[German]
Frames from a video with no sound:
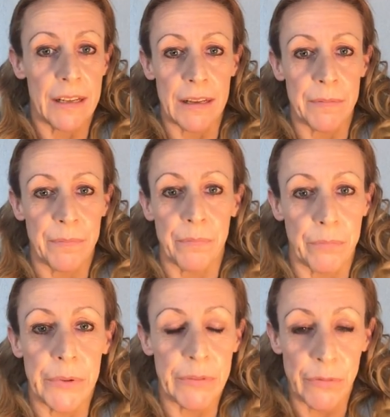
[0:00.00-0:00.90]
Ähm,
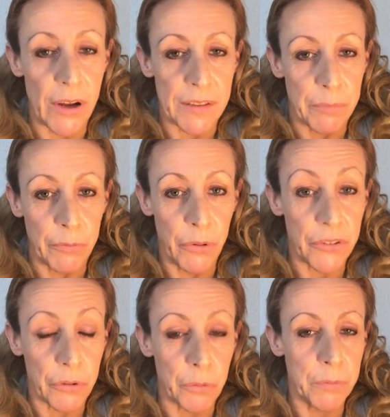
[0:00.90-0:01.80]
ich weiß nicht,
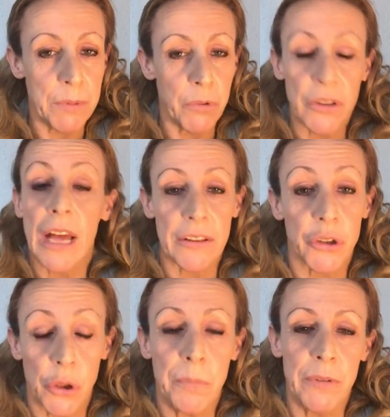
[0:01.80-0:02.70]
bewusst oder unbewusst, also
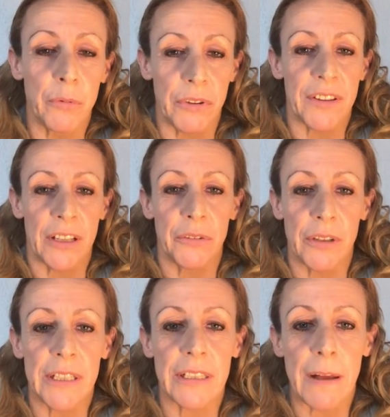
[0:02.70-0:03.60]
schon bewusst
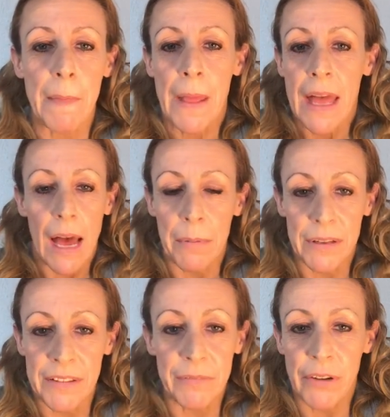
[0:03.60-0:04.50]
natürlich, ja,
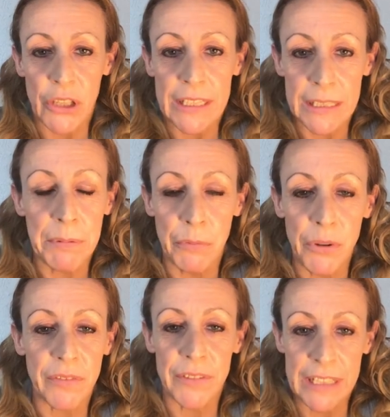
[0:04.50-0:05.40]
aber wahrscheinlich nicht
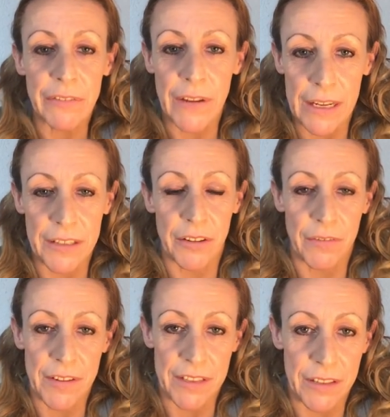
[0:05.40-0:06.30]
bewusst, wie gefährlich
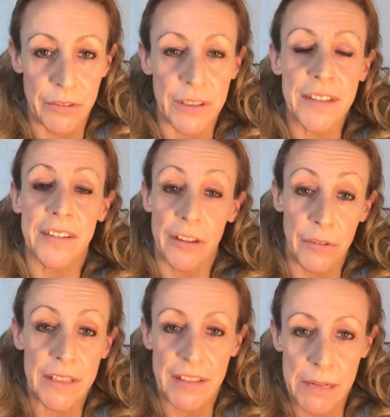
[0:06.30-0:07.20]
sowas ist und dass das
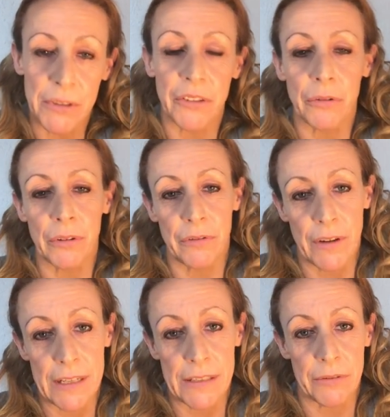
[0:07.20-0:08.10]
auf einen selber
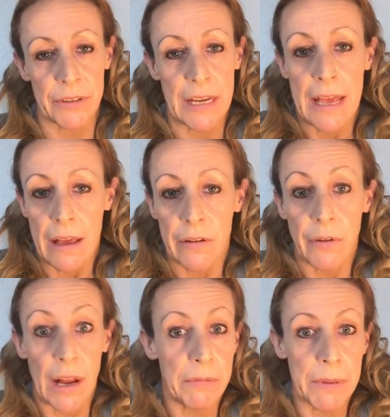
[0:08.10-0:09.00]
zurückfällt und
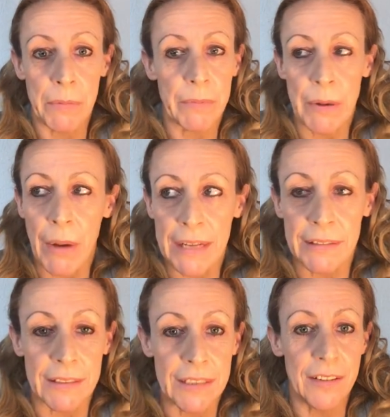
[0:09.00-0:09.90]
vor allem, wenn man
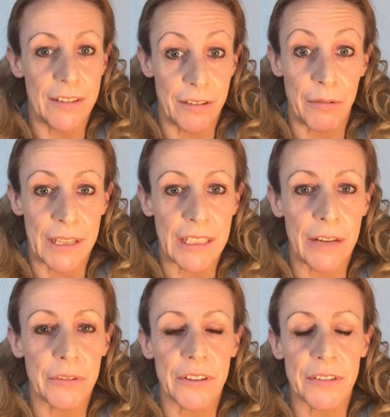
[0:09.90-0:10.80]
andere Dienste so
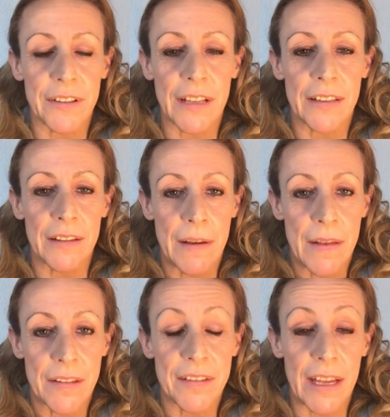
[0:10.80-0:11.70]
angreift oder so, das kann
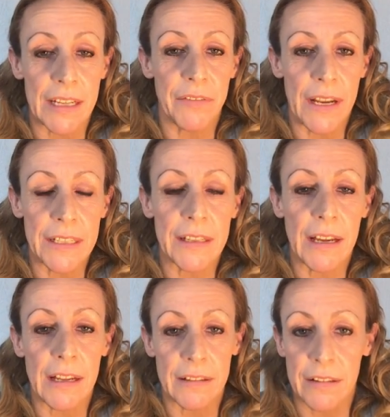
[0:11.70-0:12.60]
sehr gefährlich
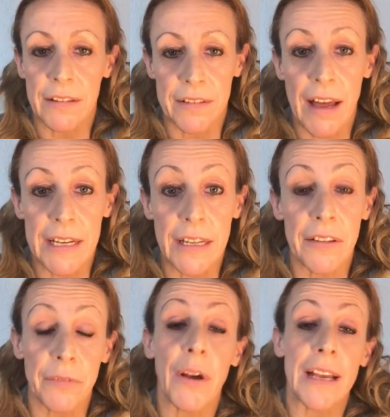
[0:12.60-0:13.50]
sein,
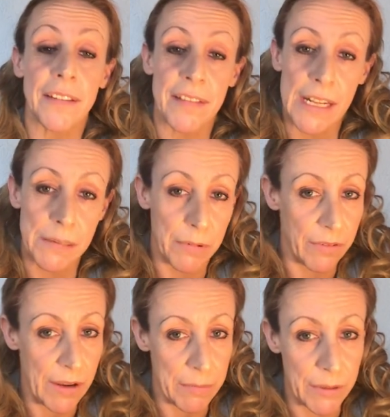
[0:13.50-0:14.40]
also für einen
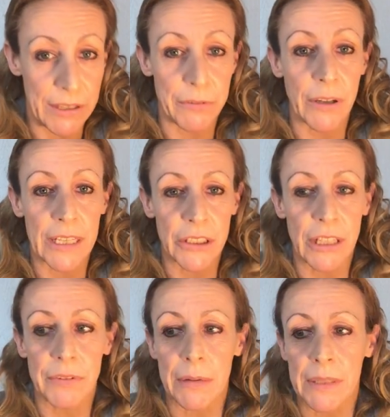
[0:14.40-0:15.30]
selber, weil man dafür
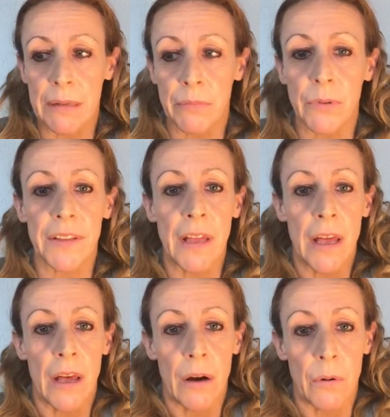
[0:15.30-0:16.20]
Rechenschaft abgeben muss
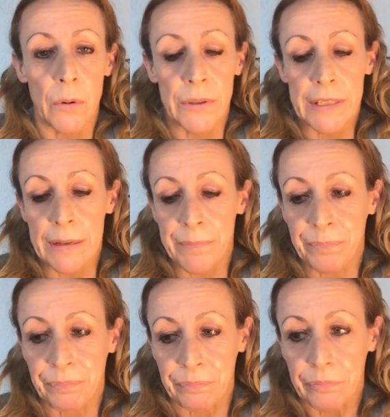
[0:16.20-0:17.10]
und
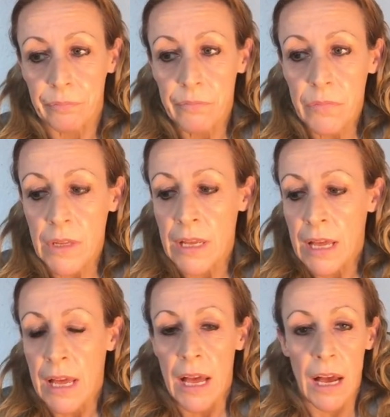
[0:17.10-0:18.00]
ähm,
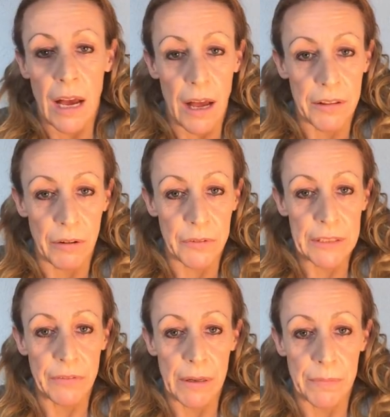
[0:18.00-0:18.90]
also auf
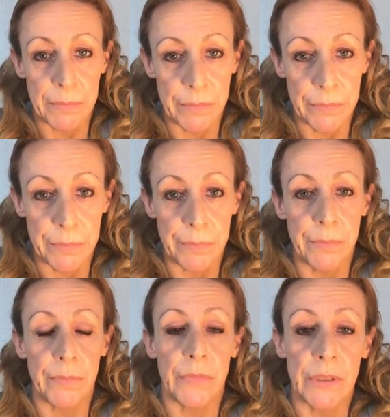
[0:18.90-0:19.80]
jeden Fall
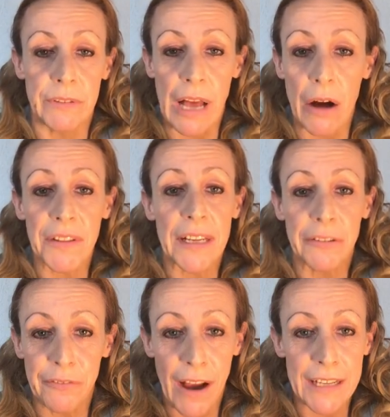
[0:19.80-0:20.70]
auch seine
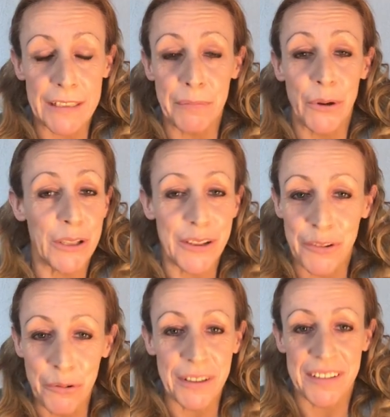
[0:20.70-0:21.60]
Feinde möglichst
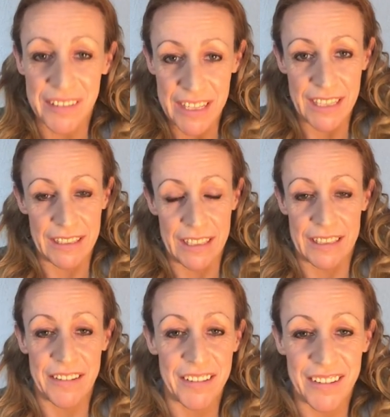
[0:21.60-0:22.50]
nur segnen,
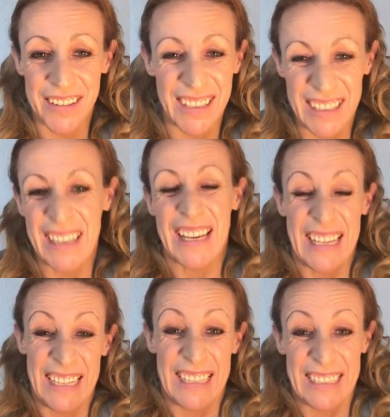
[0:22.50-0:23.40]
das ist
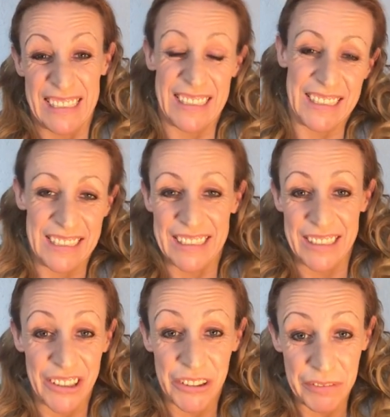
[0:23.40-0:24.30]

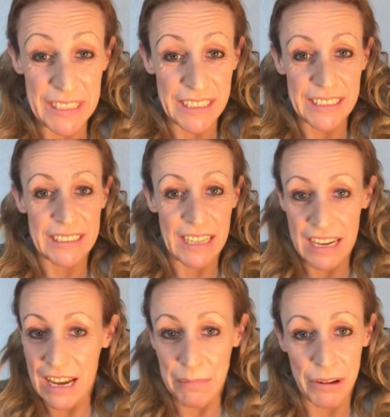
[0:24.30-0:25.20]
schwierig,
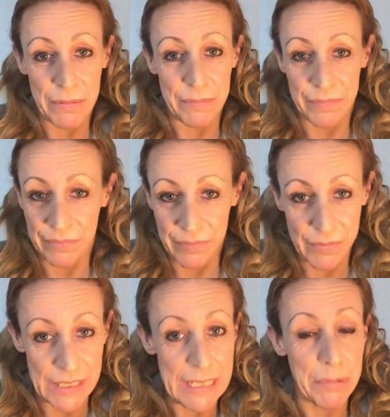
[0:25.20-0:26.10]
ja, aber
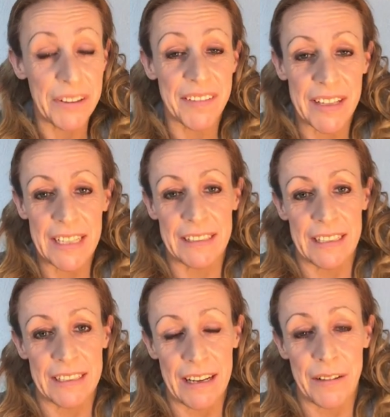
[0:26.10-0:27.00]
lieber
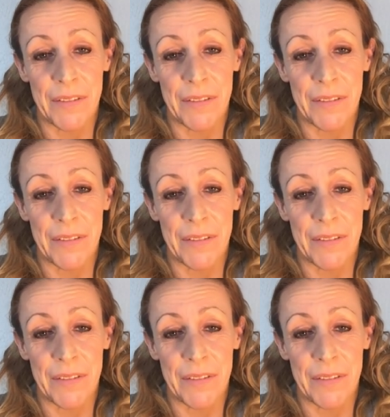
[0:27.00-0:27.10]
segnen, ja.